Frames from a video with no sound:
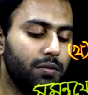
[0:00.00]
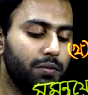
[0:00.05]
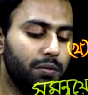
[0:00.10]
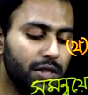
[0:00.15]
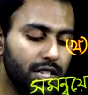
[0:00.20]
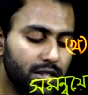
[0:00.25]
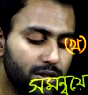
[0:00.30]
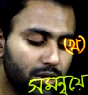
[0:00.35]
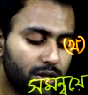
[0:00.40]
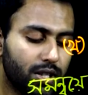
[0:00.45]

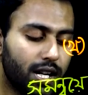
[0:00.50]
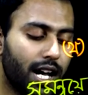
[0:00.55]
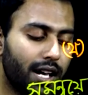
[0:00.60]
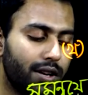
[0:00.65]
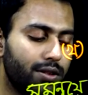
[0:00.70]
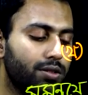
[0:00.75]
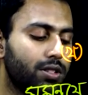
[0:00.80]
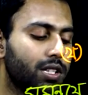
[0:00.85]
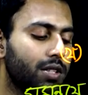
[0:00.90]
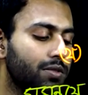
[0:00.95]
মৃদু
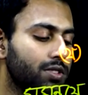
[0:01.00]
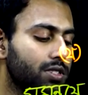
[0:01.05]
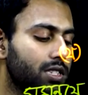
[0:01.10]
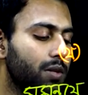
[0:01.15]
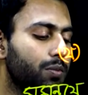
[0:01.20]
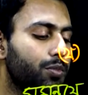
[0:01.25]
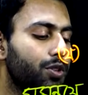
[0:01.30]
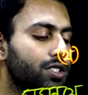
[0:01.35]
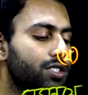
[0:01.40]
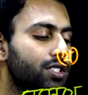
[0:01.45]
ক্ষারক এবং
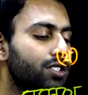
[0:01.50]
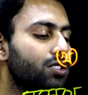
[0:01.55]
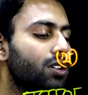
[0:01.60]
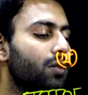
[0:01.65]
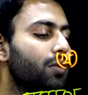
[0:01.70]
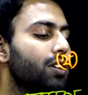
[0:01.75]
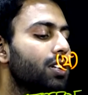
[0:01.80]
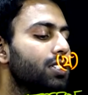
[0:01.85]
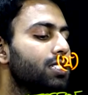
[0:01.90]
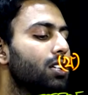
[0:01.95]
তীব্র অ্যাসিডের
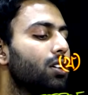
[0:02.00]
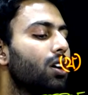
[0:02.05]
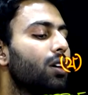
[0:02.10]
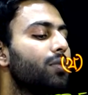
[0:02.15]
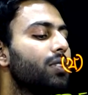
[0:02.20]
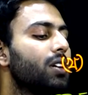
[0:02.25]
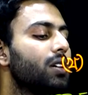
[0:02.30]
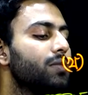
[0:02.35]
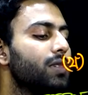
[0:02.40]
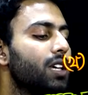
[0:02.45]
সমন্বয়ে যে
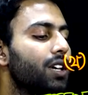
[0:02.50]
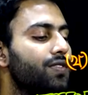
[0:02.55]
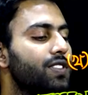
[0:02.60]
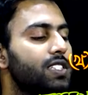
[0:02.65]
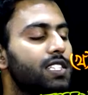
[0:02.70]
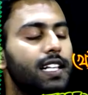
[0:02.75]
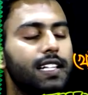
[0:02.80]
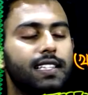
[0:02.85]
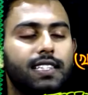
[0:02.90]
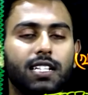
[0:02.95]
লবণ আমি
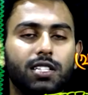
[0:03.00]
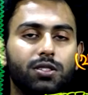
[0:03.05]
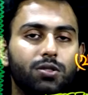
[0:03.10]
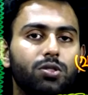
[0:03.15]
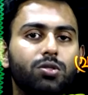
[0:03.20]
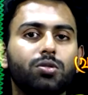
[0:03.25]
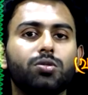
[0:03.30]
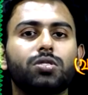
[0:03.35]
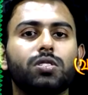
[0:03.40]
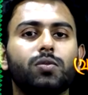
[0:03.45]
এফিসিএল থ্রি e
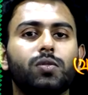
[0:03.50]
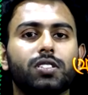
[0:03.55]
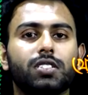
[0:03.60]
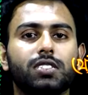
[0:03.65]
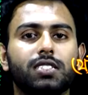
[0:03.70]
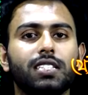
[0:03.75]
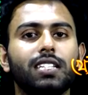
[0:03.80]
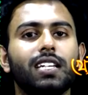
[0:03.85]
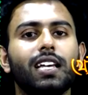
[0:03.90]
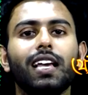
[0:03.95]
তৈরি করতে
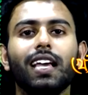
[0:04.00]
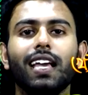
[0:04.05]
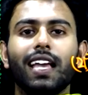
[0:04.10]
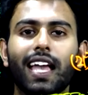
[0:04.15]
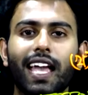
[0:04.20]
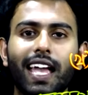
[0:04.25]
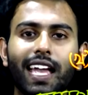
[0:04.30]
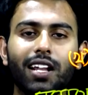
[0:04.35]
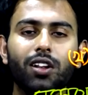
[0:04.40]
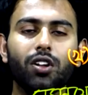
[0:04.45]
পারতেছি
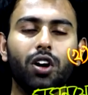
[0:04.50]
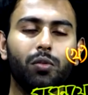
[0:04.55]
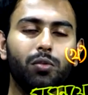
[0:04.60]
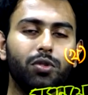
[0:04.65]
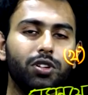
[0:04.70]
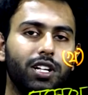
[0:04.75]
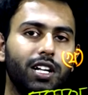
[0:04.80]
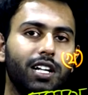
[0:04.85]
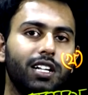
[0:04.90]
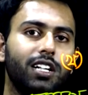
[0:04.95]
এই
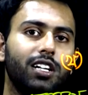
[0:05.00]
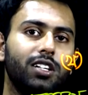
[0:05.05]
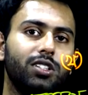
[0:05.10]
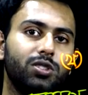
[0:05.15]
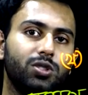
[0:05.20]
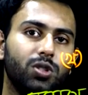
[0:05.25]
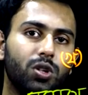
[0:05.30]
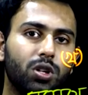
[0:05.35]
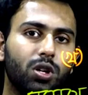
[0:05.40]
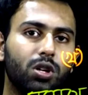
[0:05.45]
লবণের
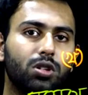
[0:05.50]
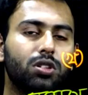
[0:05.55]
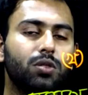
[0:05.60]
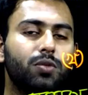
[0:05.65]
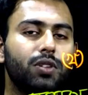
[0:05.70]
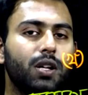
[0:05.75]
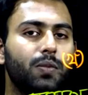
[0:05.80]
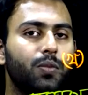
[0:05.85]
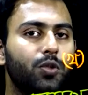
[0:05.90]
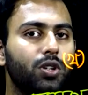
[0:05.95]
জলীয়
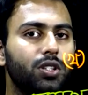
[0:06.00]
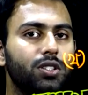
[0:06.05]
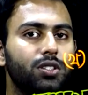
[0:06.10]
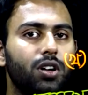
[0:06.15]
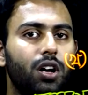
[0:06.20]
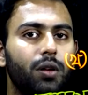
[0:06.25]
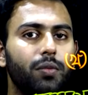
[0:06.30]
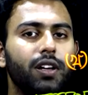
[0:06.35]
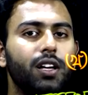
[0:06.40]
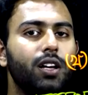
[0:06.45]
দ্রবণের প্রকৃতি
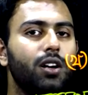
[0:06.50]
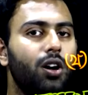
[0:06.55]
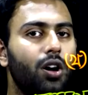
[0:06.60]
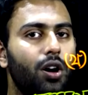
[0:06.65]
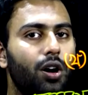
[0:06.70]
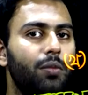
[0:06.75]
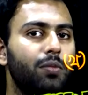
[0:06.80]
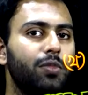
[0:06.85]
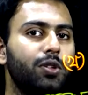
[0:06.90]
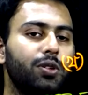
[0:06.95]
হবে
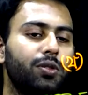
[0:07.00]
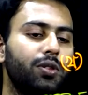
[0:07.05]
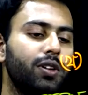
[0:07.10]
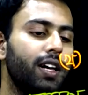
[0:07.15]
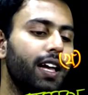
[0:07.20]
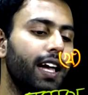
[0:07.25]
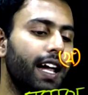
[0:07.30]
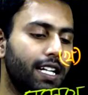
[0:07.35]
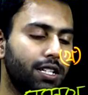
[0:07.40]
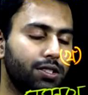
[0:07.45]
অম্লীয়
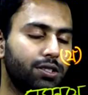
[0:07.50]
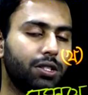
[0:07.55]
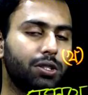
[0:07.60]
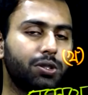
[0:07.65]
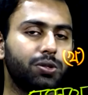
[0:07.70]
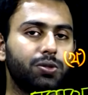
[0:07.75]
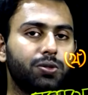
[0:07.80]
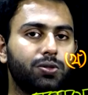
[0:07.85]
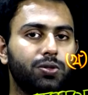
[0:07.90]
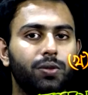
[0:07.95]
এটা হচ্ছে
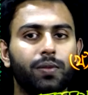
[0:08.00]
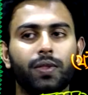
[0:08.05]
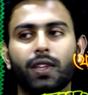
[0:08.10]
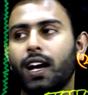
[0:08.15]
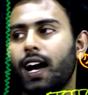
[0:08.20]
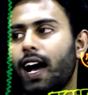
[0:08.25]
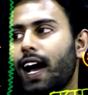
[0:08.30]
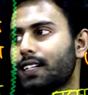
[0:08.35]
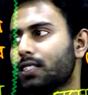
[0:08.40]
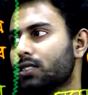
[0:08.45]
সূত্র
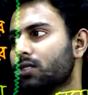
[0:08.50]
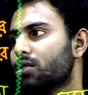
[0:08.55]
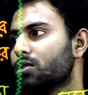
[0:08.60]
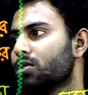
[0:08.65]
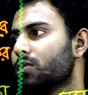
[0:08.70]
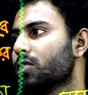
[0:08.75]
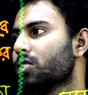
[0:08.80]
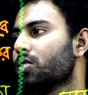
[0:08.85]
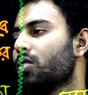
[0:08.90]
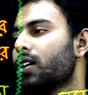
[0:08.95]
আশা করি
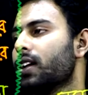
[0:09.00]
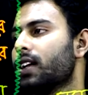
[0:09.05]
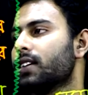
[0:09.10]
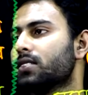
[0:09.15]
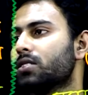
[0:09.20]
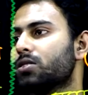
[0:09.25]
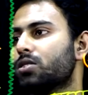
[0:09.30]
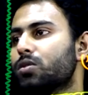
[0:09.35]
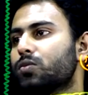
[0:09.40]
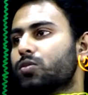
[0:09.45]
তোমরা খয়ের
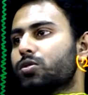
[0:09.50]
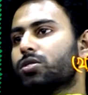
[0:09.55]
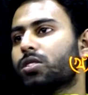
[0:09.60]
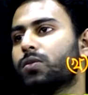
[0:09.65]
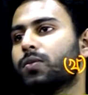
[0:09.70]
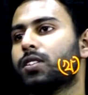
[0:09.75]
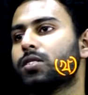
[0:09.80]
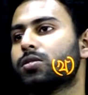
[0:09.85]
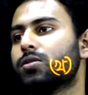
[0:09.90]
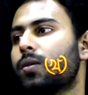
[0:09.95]
আনসারটি বুঝতে
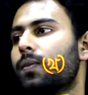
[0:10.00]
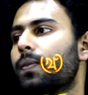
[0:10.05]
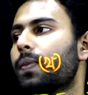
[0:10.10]
পেরেছ